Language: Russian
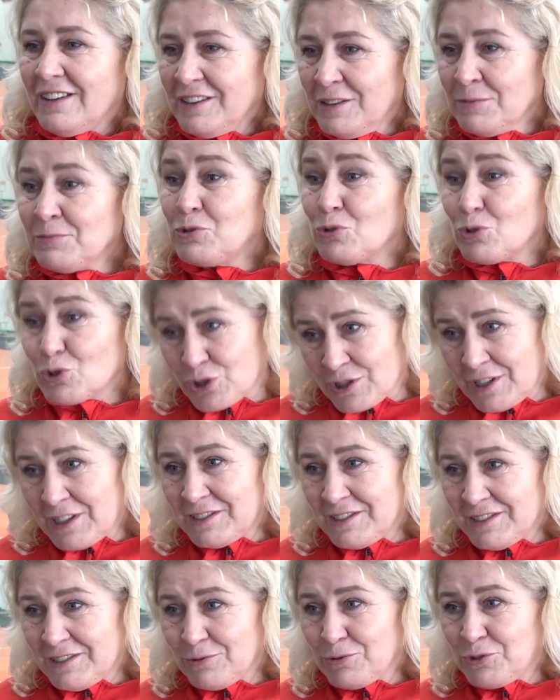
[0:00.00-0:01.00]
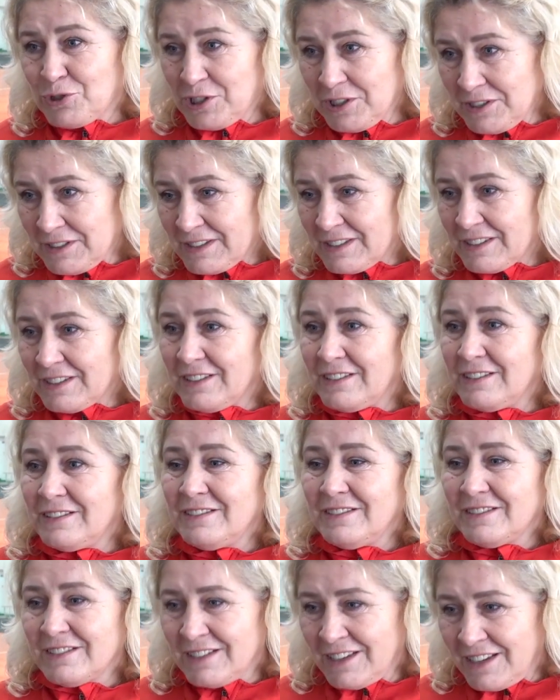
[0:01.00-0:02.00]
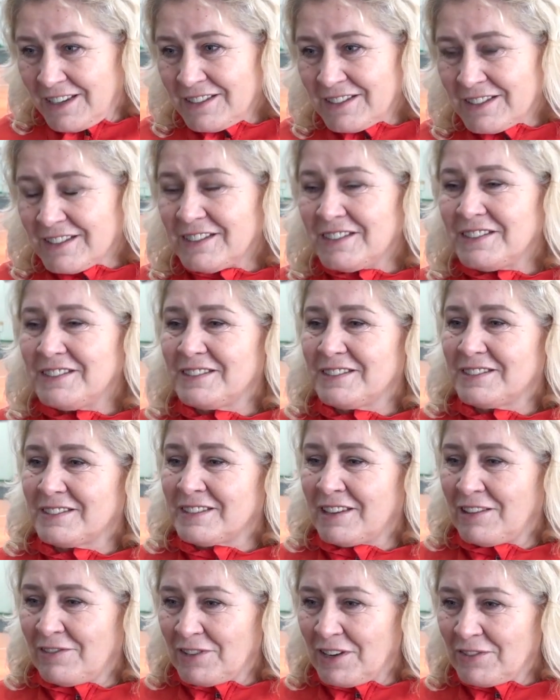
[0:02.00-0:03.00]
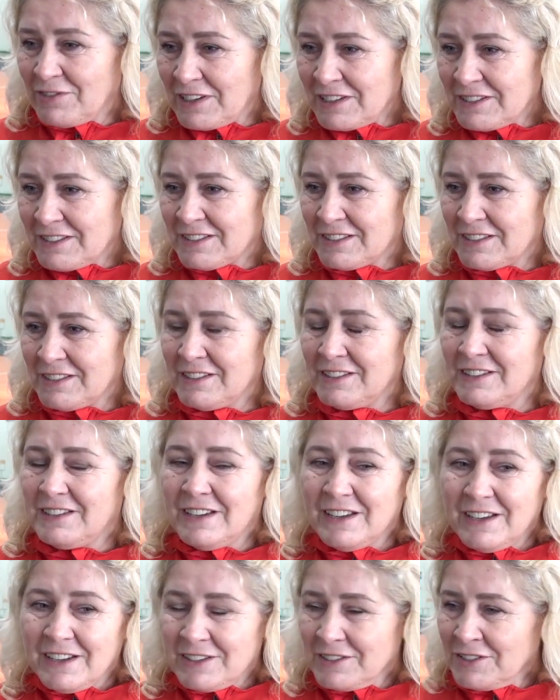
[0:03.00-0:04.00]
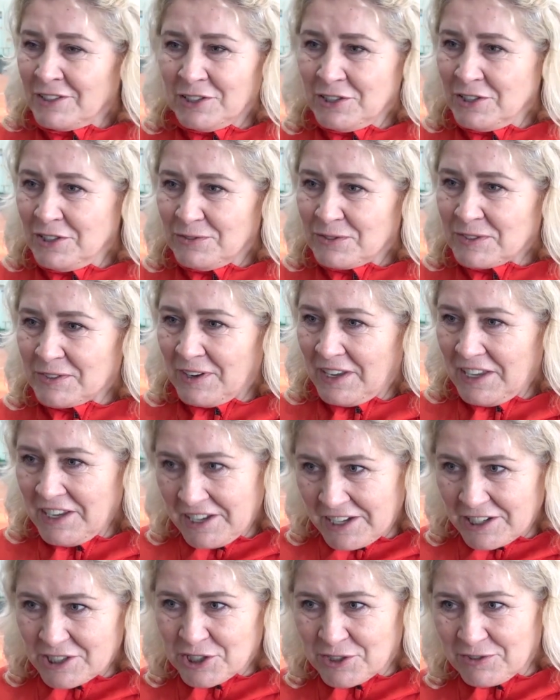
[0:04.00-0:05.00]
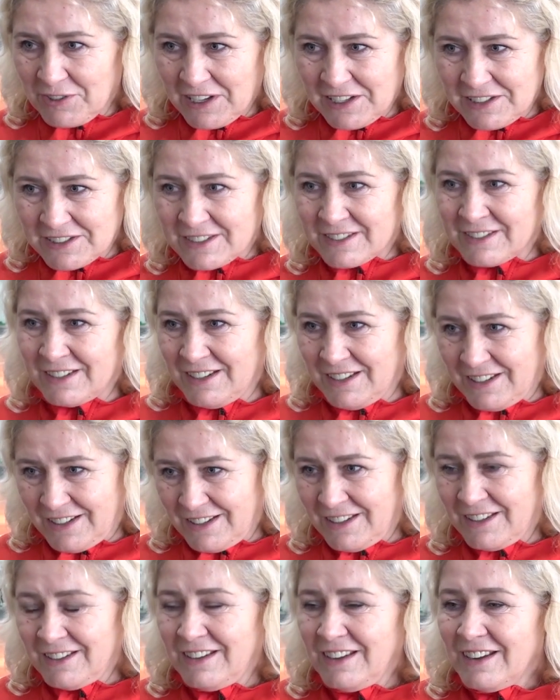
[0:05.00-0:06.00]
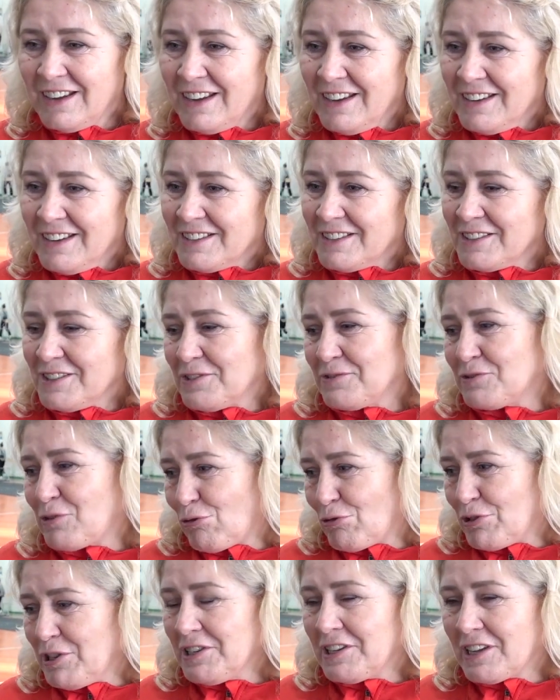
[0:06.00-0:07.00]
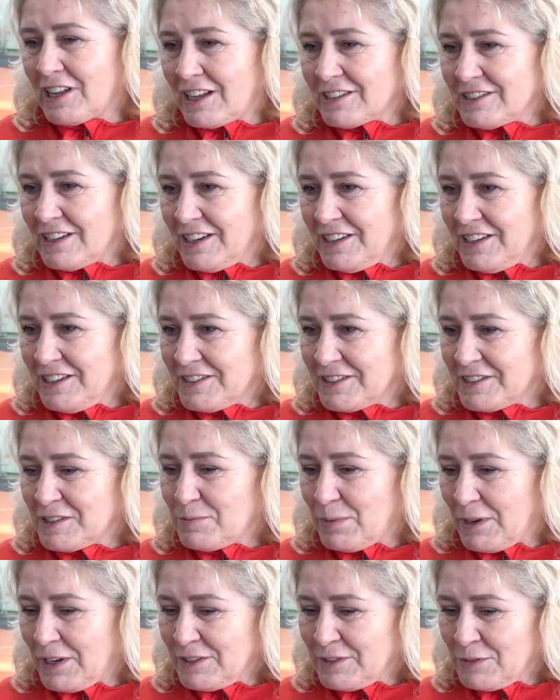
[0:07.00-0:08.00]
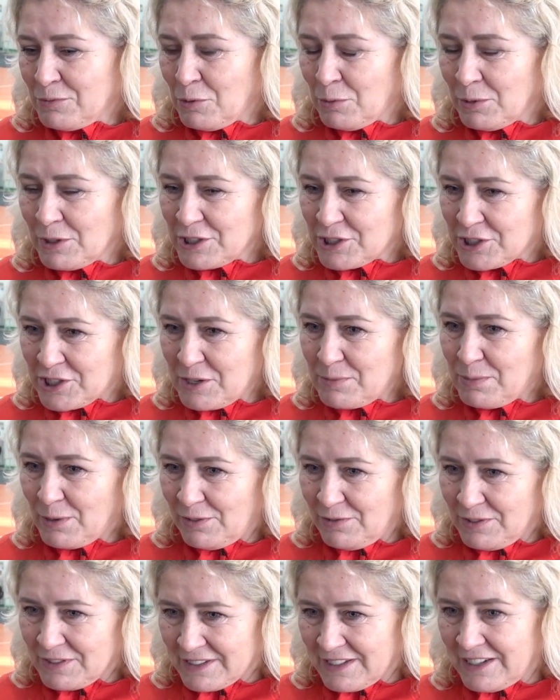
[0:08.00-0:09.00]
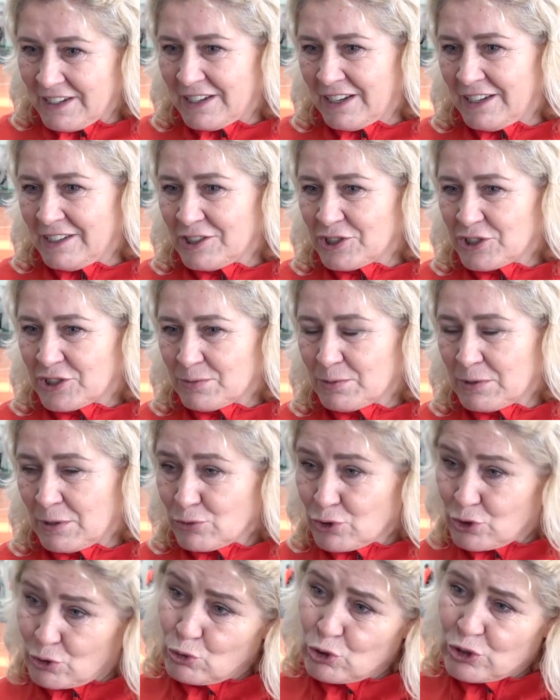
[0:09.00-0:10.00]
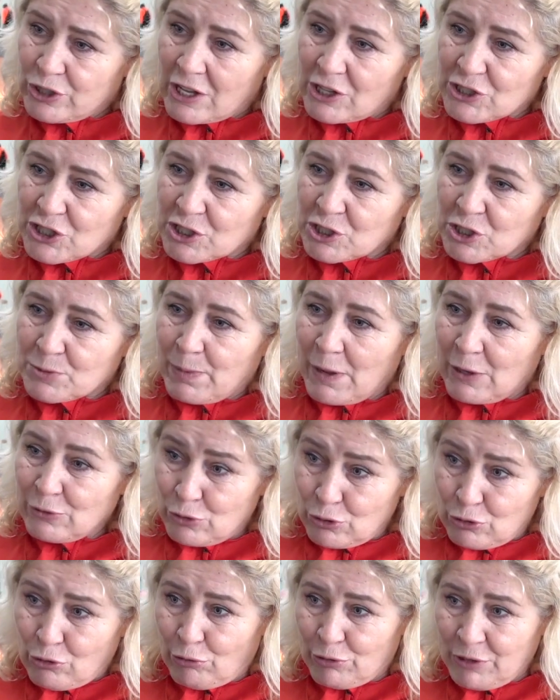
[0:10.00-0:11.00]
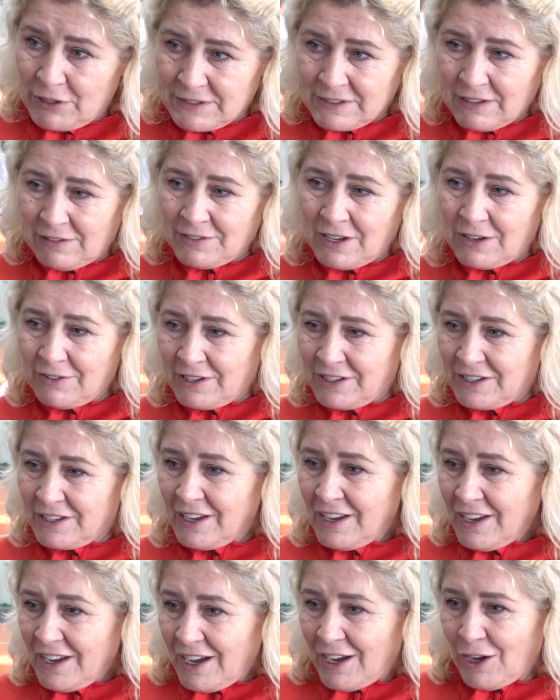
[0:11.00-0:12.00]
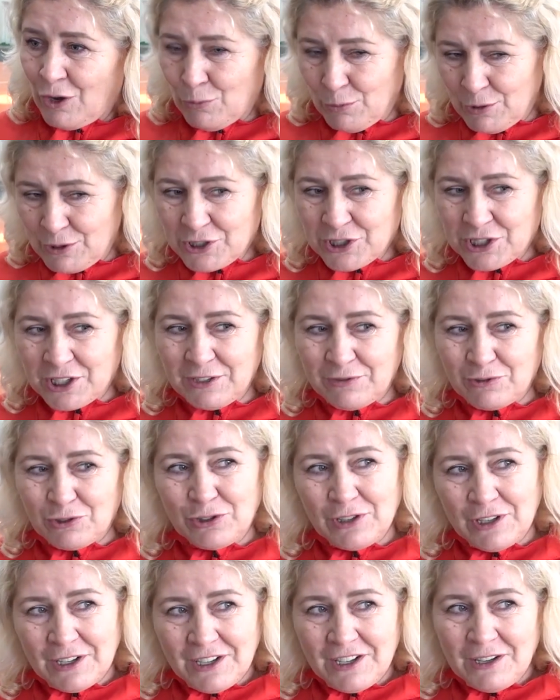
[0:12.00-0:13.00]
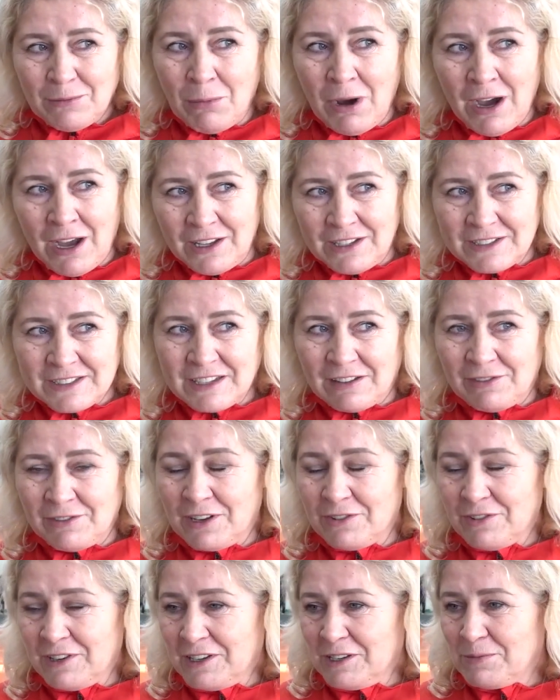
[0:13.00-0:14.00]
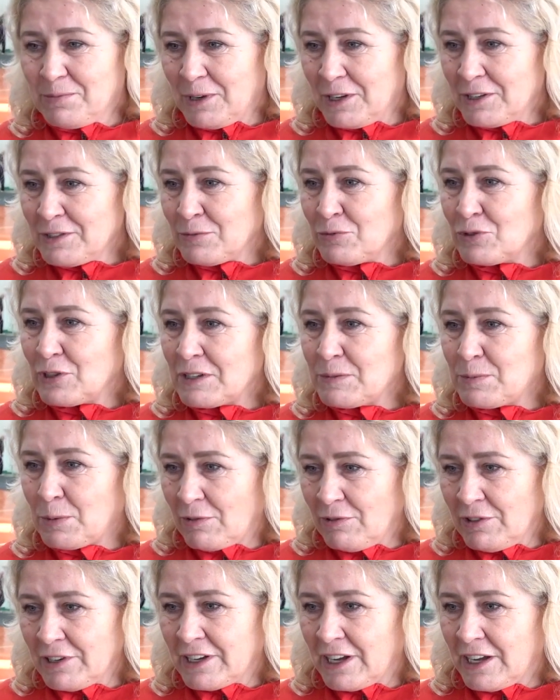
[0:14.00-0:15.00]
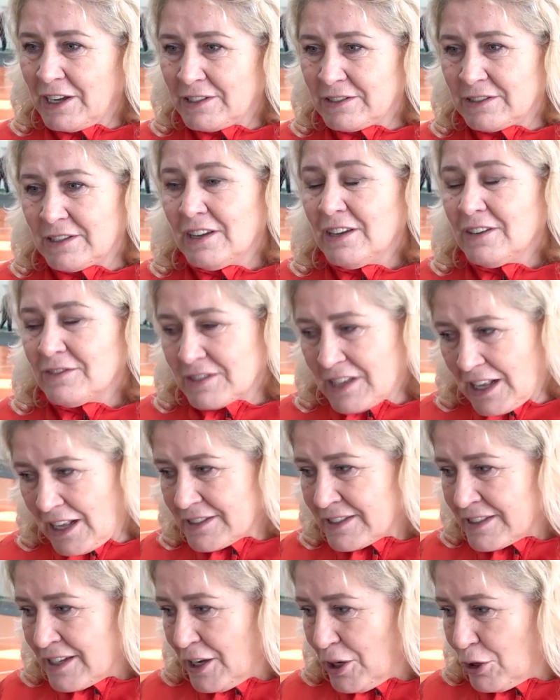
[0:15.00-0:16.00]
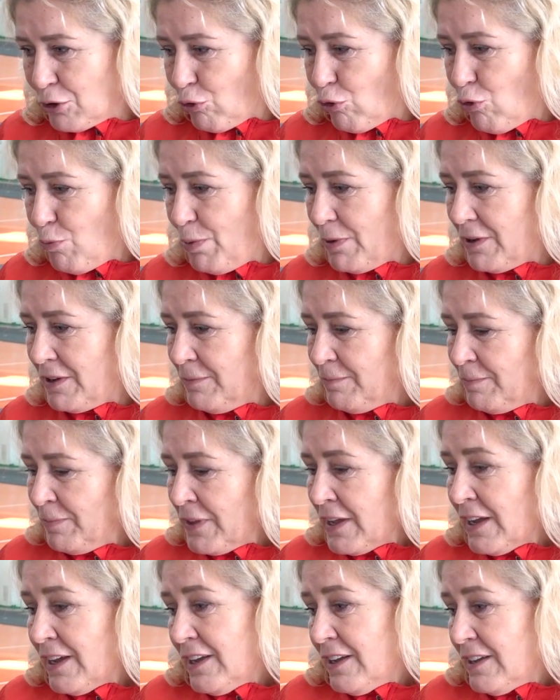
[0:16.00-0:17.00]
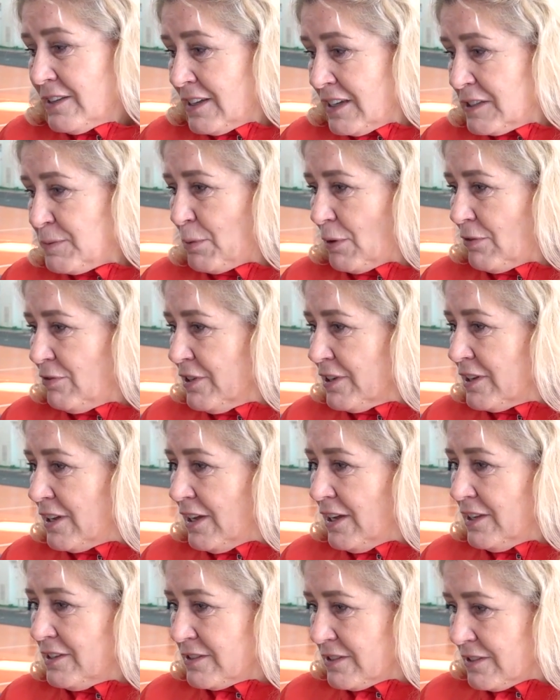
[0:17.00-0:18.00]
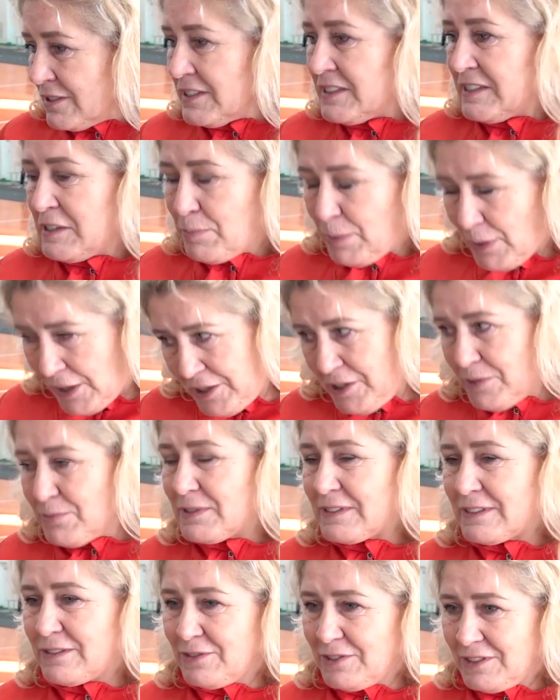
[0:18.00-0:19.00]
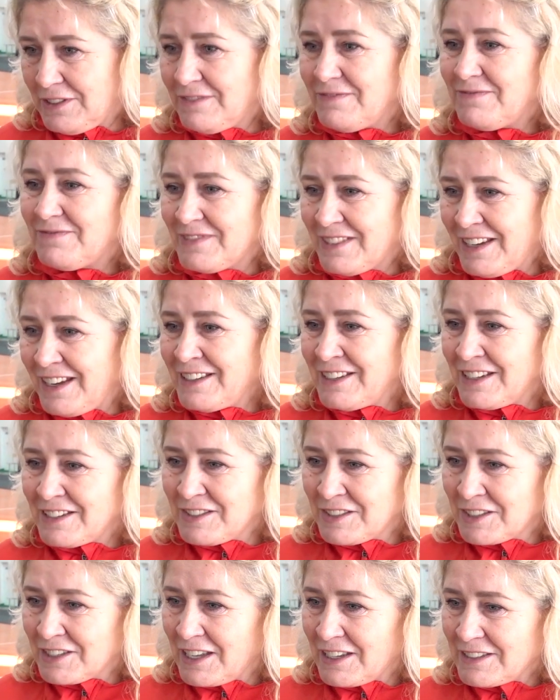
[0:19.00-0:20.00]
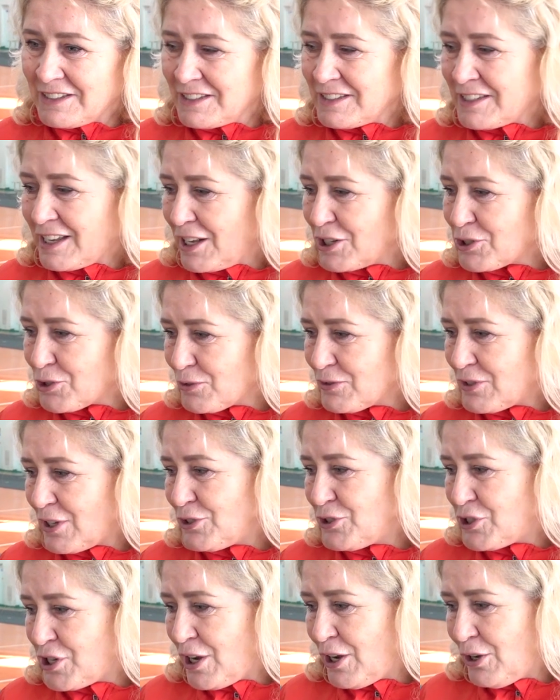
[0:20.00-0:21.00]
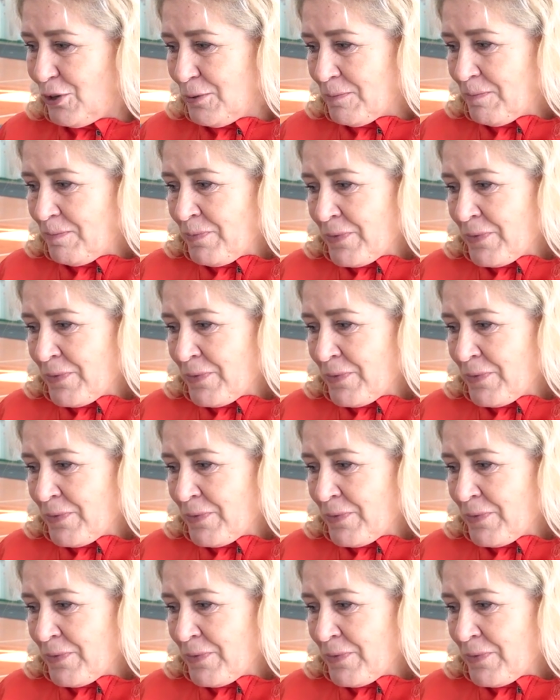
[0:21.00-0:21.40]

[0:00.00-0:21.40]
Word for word: Им тоже надо учиться, ездить, соревноваться, не в своей каше вариться, а э, в другие города ездить. Поэтому малышей привезли, конечно, потому что у старших же полно других соревнований, а у малышей вот мало соревнований. Поэтому нас привлекает возрастная группа, нас привлекает гостеприимство, да, нас всегда здесь хорошо встречают.